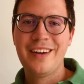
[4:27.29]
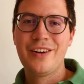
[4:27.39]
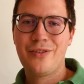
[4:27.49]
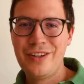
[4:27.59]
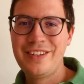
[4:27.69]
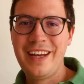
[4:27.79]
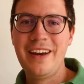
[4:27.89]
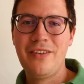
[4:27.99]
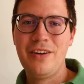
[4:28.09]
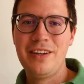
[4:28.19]
Gottes Segen
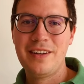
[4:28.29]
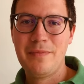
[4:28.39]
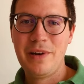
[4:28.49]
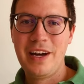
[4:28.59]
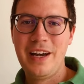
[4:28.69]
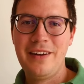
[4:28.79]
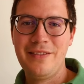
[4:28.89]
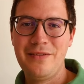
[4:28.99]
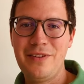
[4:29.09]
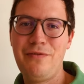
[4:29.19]
euch dabei.
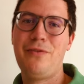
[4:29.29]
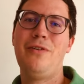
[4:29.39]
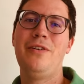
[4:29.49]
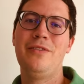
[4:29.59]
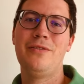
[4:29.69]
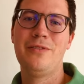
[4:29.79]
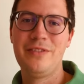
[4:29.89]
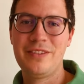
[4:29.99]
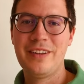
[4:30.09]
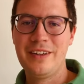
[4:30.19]
Wir freuen uns